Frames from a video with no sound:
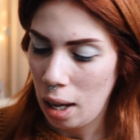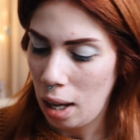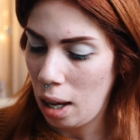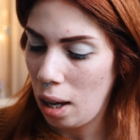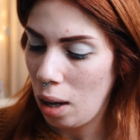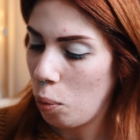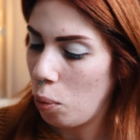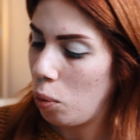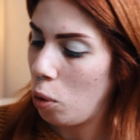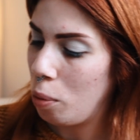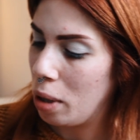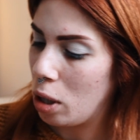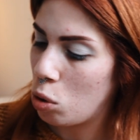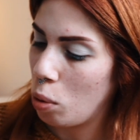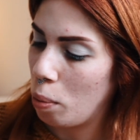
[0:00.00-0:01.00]
e mm, lo
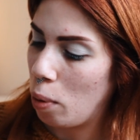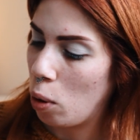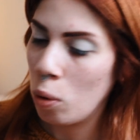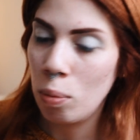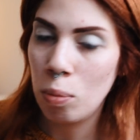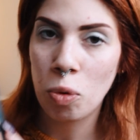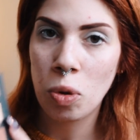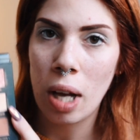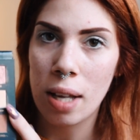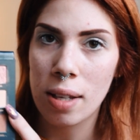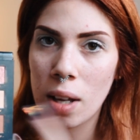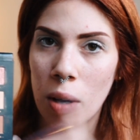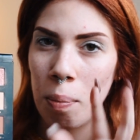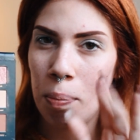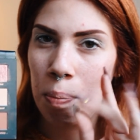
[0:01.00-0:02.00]
mixo un po' con
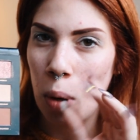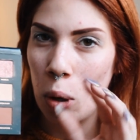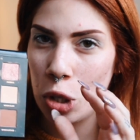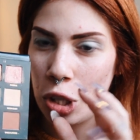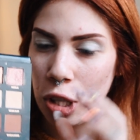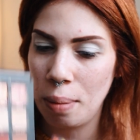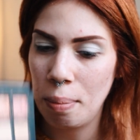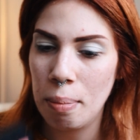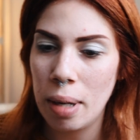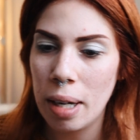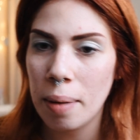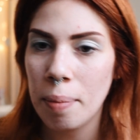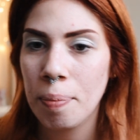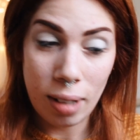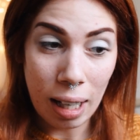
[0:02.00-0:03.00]
Moondusk che è un po'
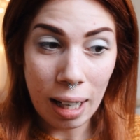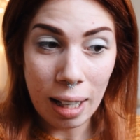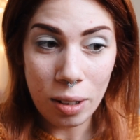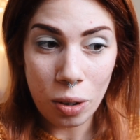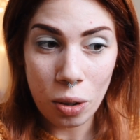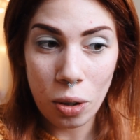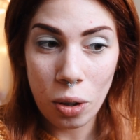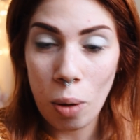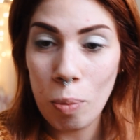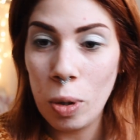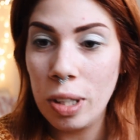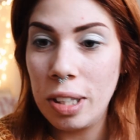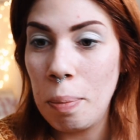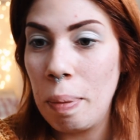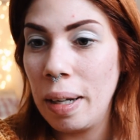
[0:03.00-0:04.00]
shimmer. Tra l'altro non ho
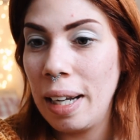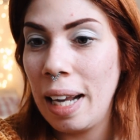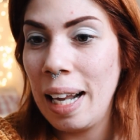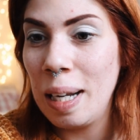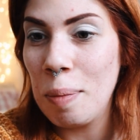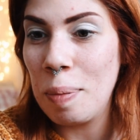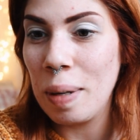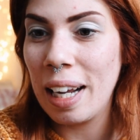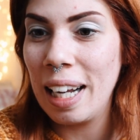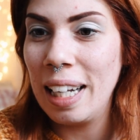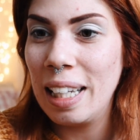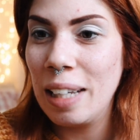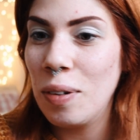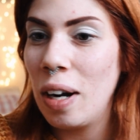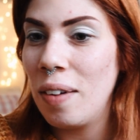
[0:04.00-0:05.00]
molti pennelli perché
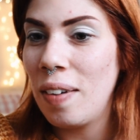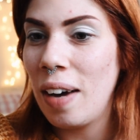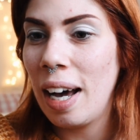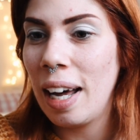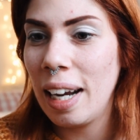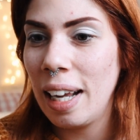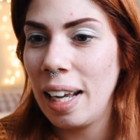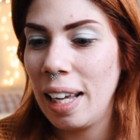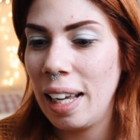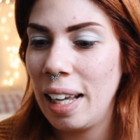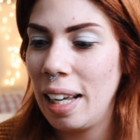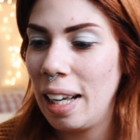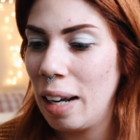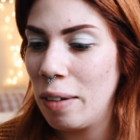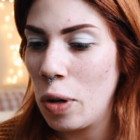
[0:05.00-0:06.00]
li devo lavare
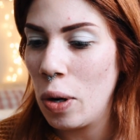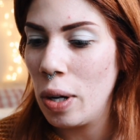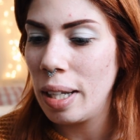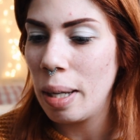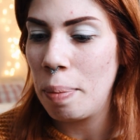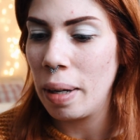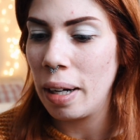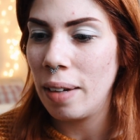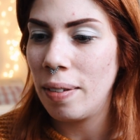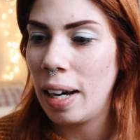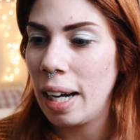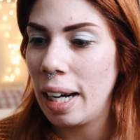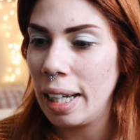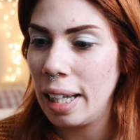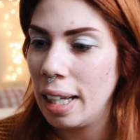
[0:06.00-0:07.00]
e la voglia per
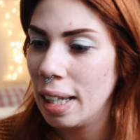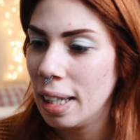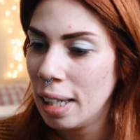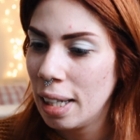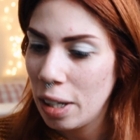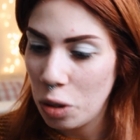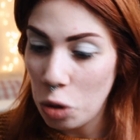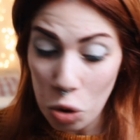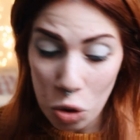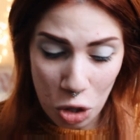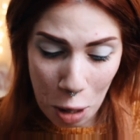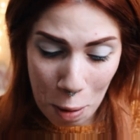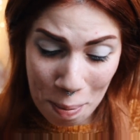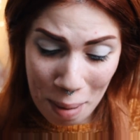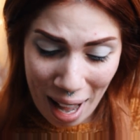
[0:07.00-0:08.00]
lavarli non
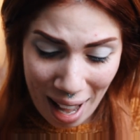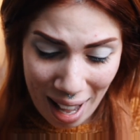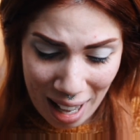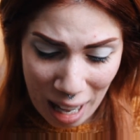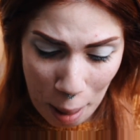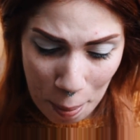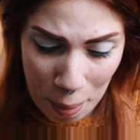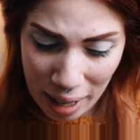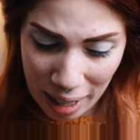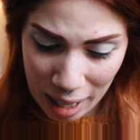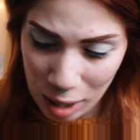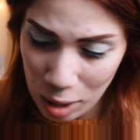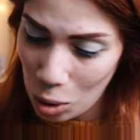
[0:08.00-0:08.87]
c'è mai perché